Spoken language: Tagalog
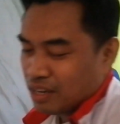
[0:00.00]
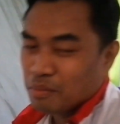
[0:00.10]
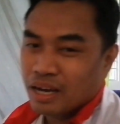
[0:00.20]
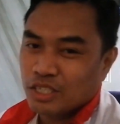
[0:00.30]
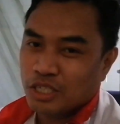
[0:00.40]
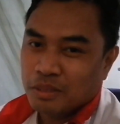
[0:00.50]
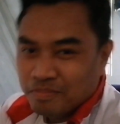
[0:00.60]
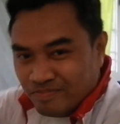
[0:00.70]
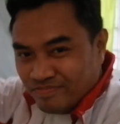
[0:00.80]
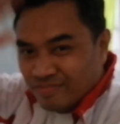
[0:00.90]
much.
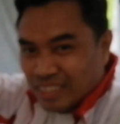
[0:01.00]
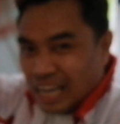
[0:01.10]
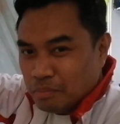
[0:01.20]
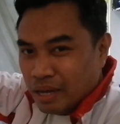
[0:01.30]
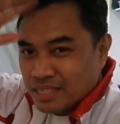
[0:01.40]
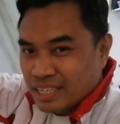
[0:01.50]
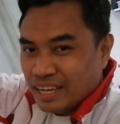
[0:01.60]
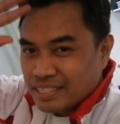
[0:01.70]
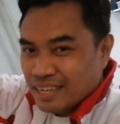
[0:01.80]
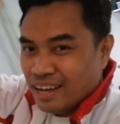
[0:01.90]
God bless. Ingat
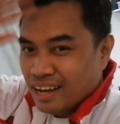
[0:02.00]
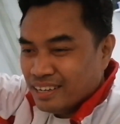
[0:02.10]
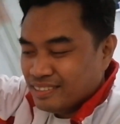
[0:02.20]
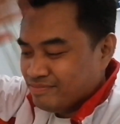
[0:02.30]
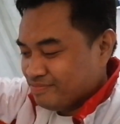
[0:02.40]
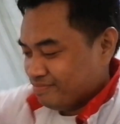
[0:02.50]
sa lahat.